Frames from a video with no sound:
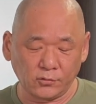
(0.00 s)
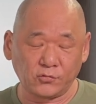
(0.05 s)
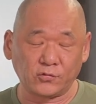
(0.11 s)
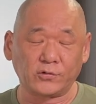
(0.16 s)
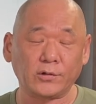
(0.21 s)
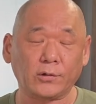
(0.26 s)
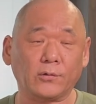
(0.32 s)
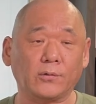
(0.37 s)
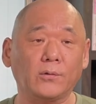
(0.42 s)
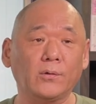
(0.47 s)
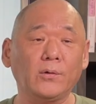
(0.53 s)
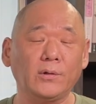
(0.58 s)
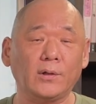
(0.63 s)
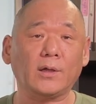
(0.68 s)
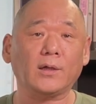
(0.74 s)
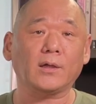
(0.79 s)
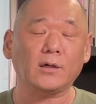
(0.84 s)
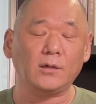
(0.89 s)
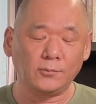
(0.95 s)
주제로
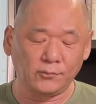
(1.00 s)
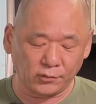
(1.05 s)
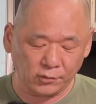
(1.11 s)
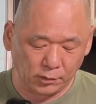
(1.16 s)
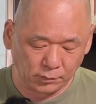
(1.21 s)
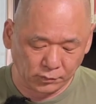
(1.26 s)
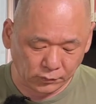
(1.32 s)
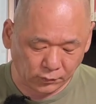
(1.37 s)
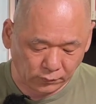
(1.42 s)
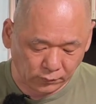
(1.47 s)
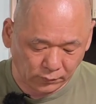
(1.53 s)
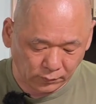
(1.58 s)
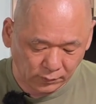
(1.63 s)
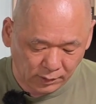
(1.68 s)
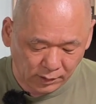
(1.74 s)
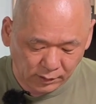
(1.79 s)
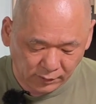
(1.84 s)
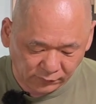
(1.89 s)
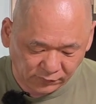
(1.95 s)
얘기를
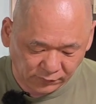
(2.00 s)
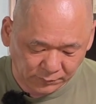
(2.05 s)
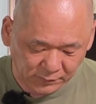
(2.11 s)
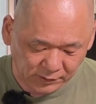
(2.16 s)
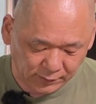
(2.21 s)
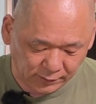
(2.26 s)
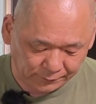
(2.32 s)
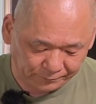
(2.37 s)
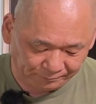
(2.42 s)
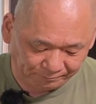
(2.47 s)
풀어보도록 하겠습니다.